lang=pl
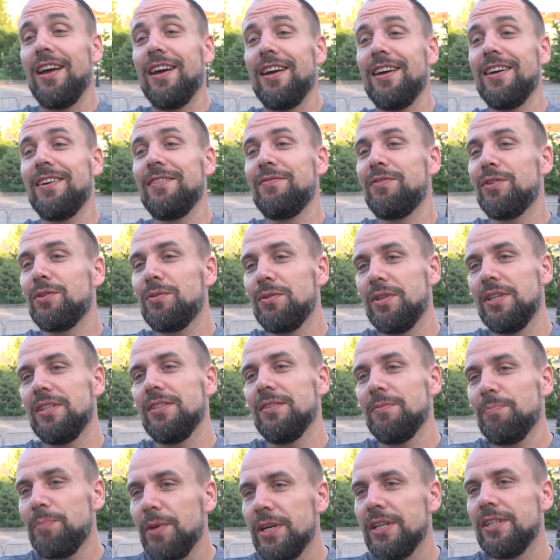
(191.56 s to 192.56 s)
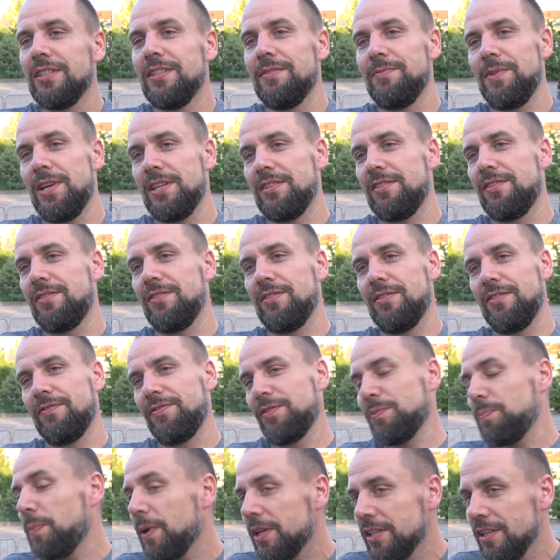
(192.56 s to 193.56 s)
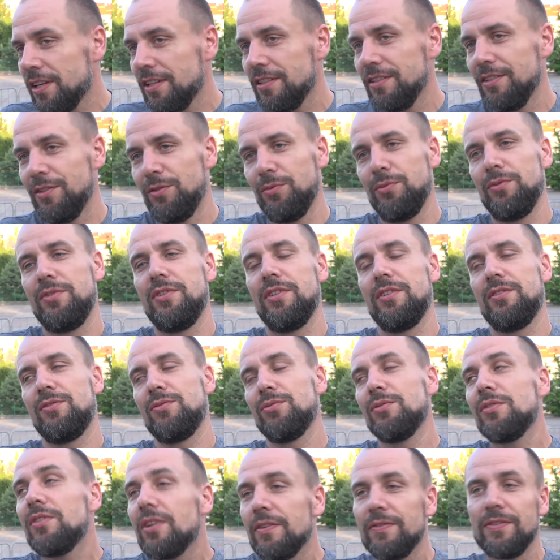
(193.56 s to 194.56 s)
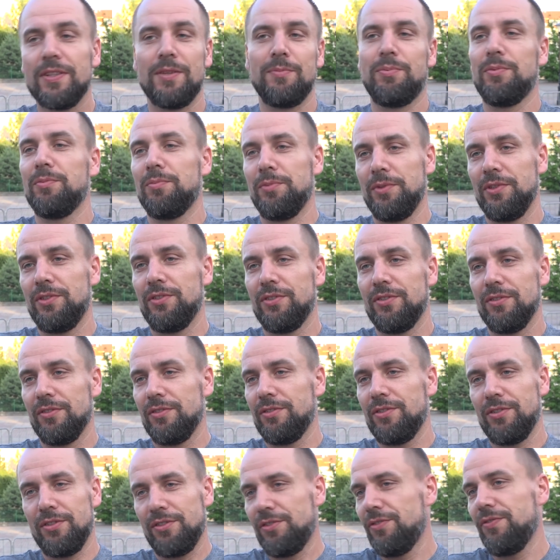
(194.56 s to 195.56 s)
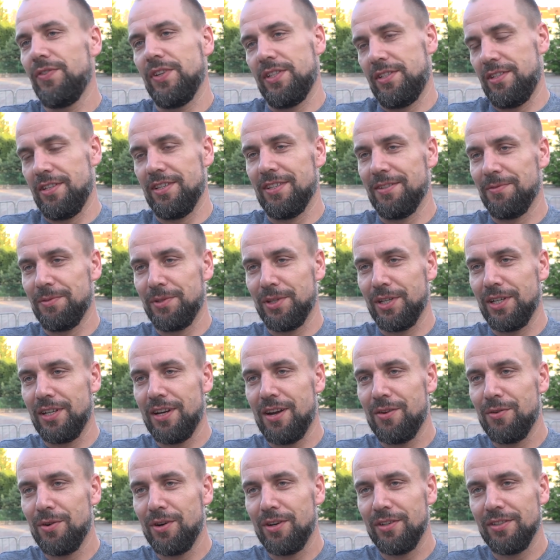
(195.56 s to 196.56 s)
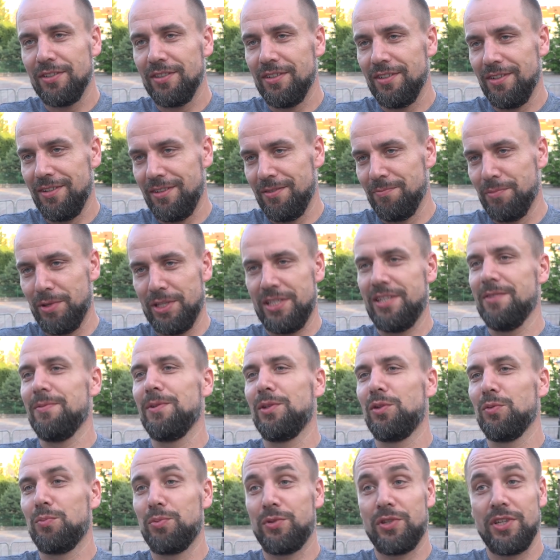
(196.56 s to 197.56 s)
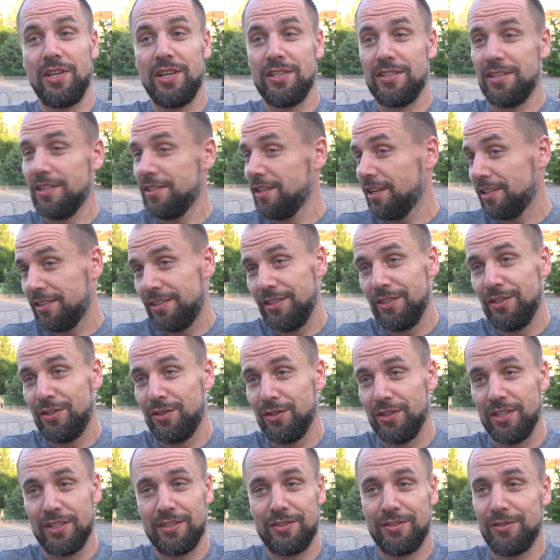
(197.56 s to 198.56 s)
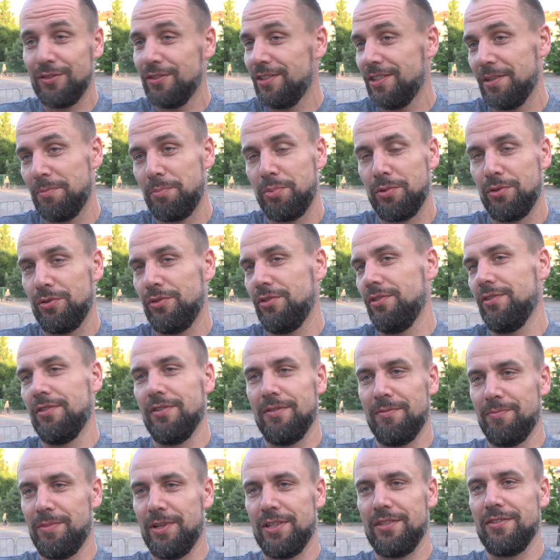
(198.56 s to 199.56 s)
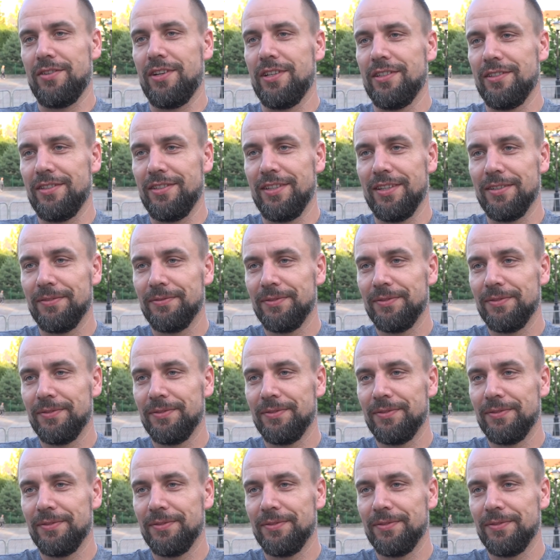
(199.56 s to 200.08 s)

Y, w ogóle no piękne miasto, wspaniali ludzie, cudowna publiczność, świetnie nam się grało i będziemy tu przyjeżdżać, jak tylko nas ktoś zaprosi, to bardzo chętnie.